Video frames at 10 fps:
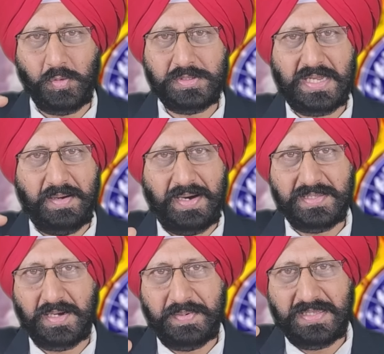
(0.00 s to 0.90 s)
उत्तरा
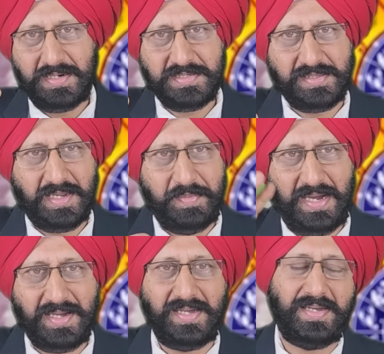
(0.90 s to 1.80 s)
भाद्रपद नक्षत्र में
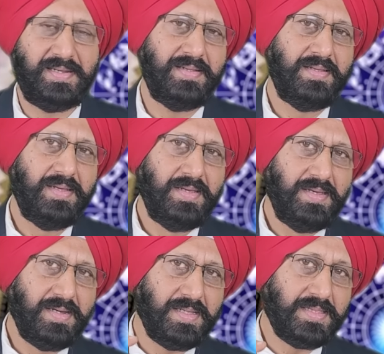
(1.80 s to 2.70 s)
आ गए
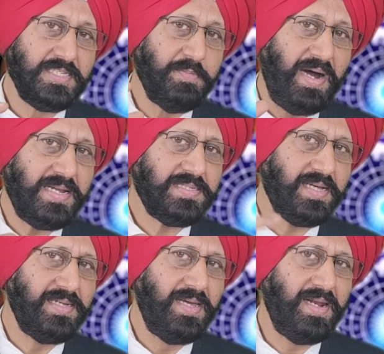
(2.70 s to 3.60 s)
हैं 31 मार्च
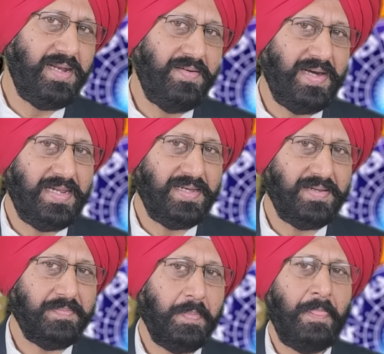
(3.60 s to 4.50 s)
तक यही रहने वाले हैं